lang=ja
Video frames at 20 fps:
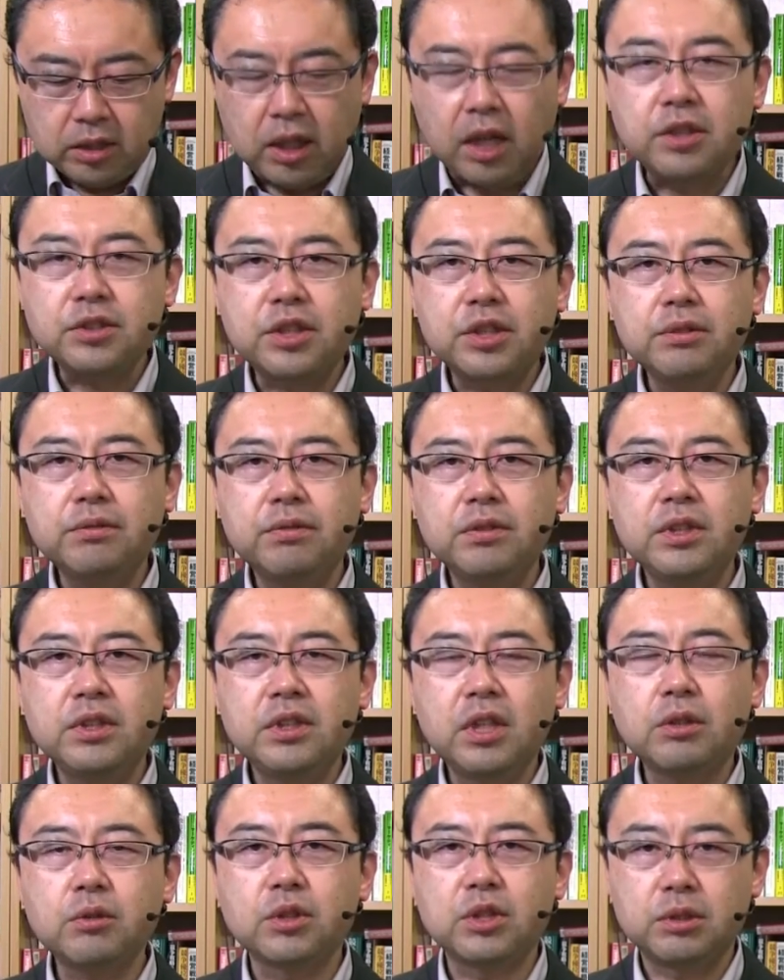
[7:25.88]
単身赴
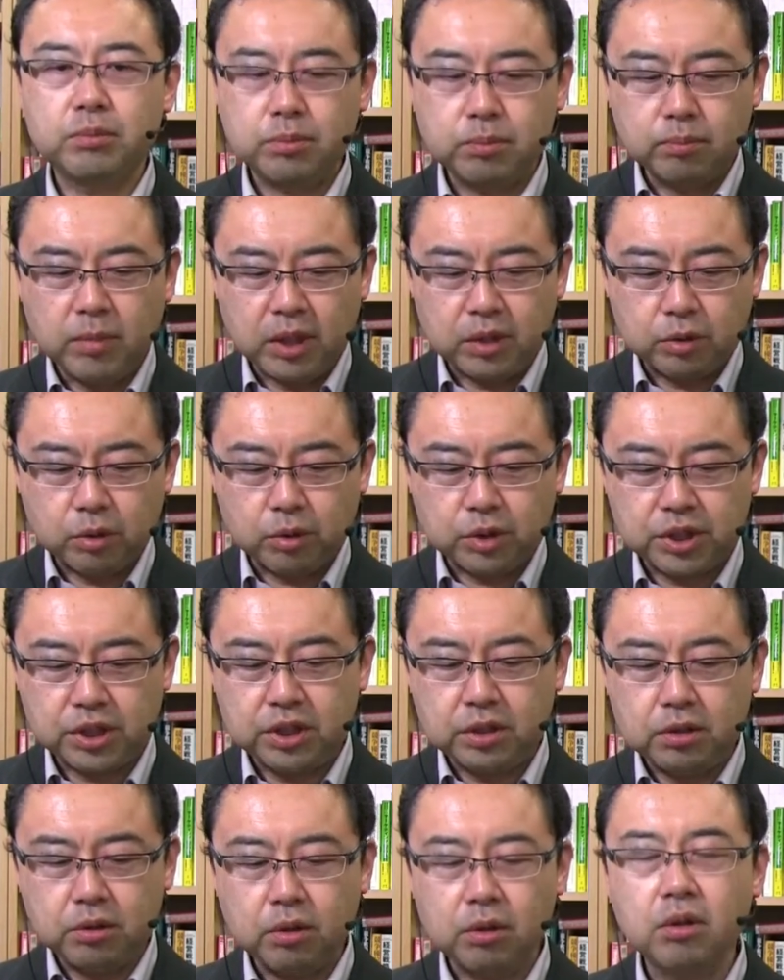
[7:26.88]
任だとまあ、独
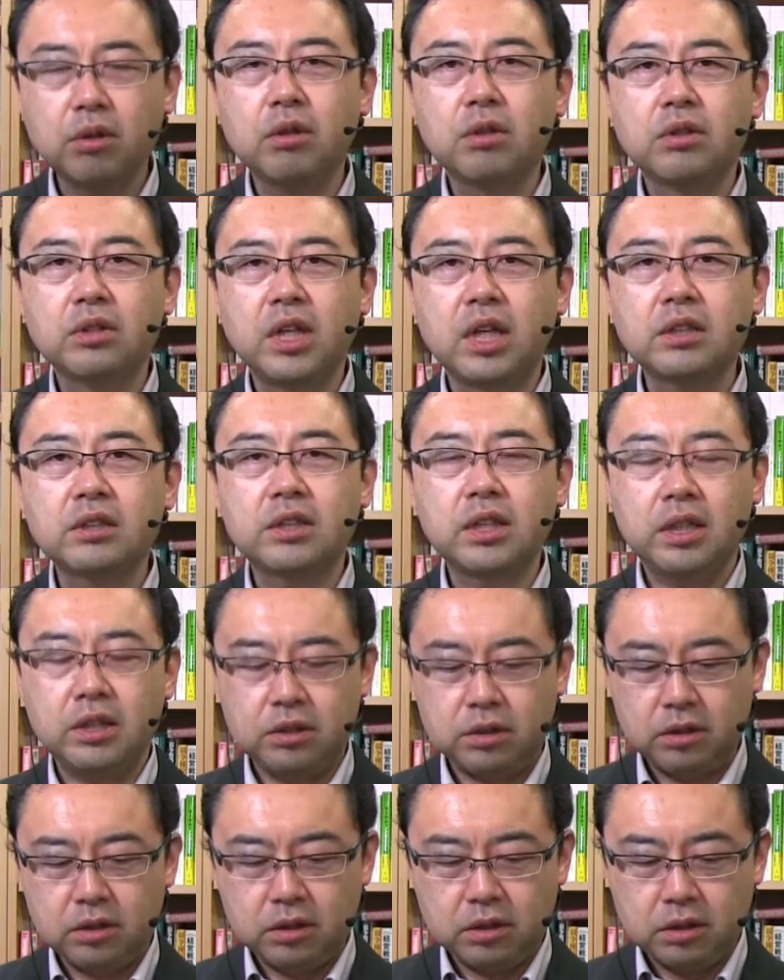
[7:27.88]
身の男
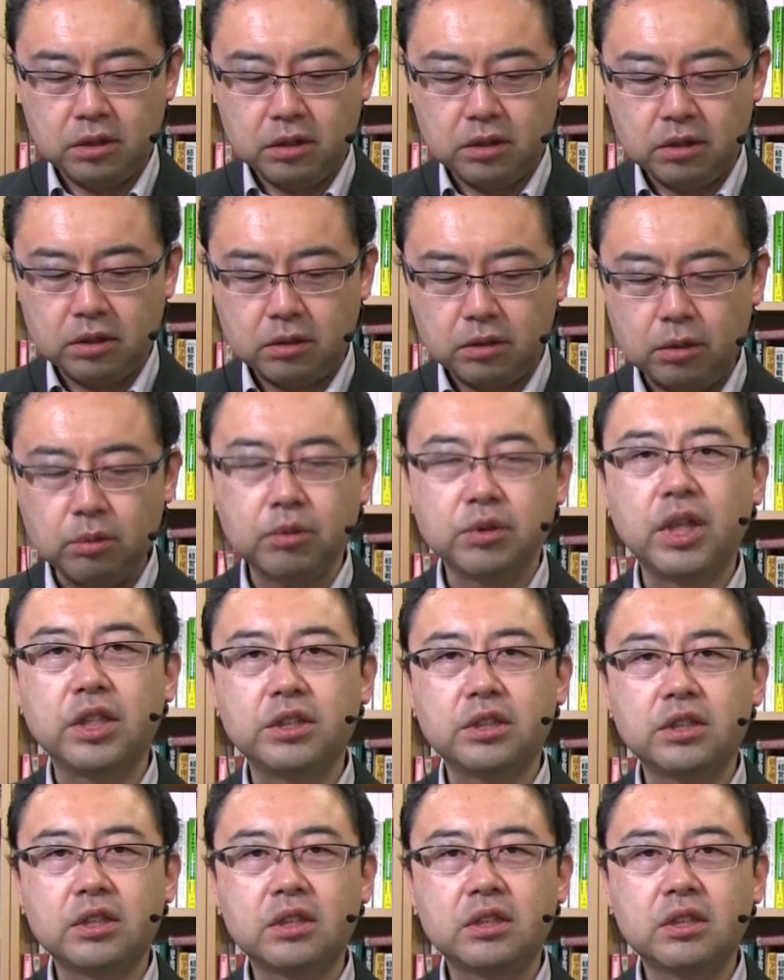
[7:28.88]
性と同
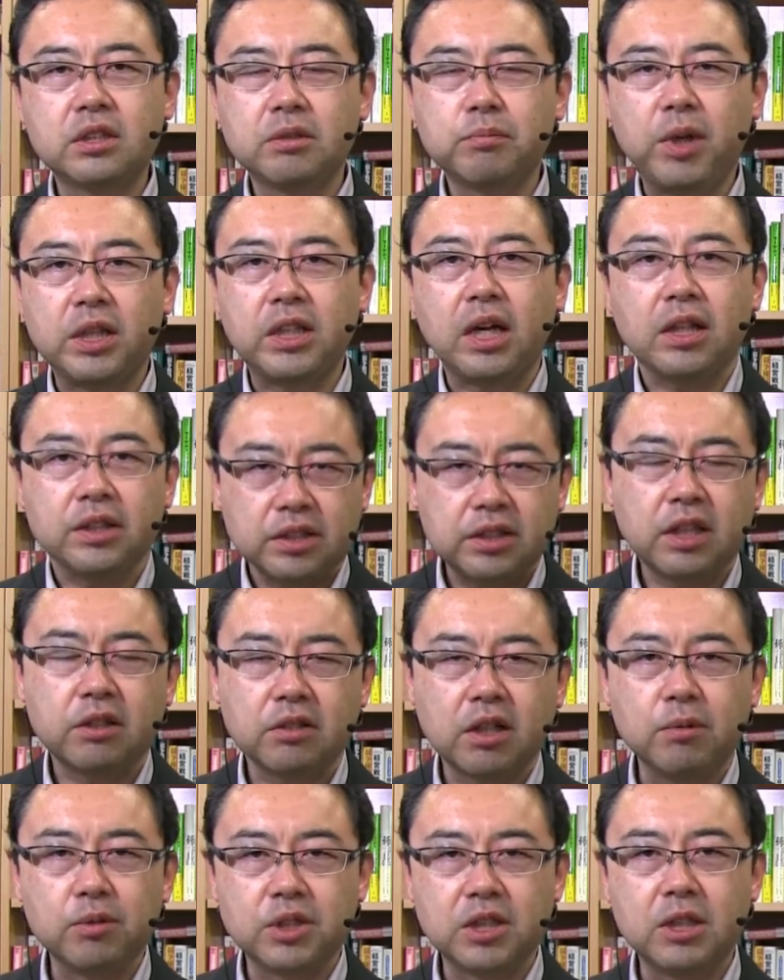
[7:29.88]
じパターンにな
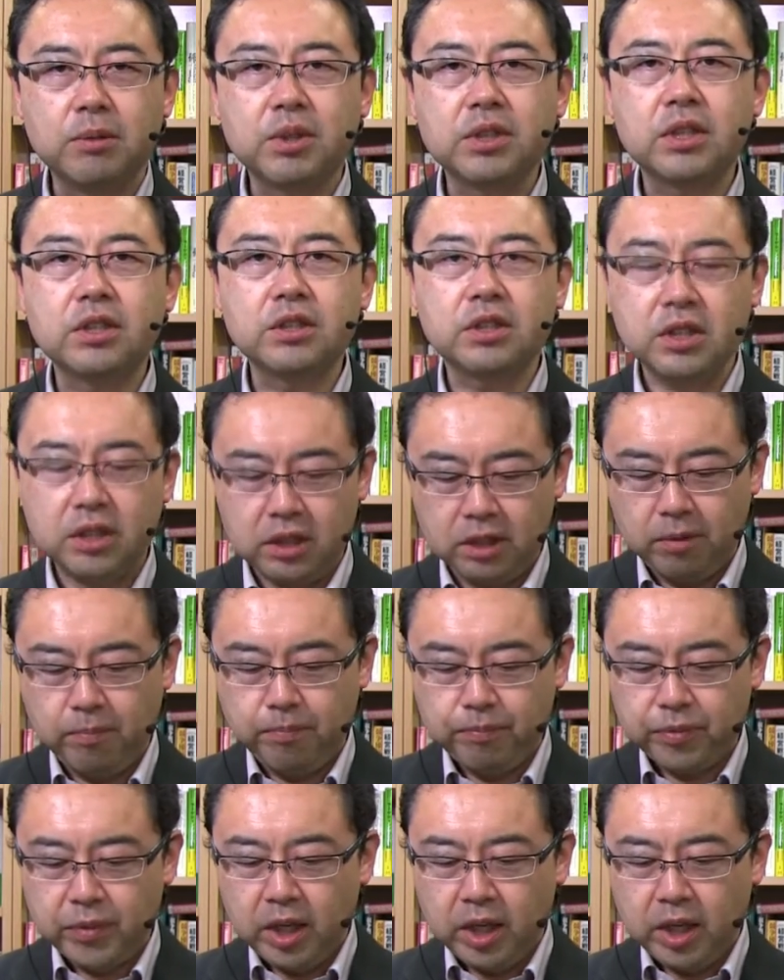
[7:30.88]
るかもしれませんし、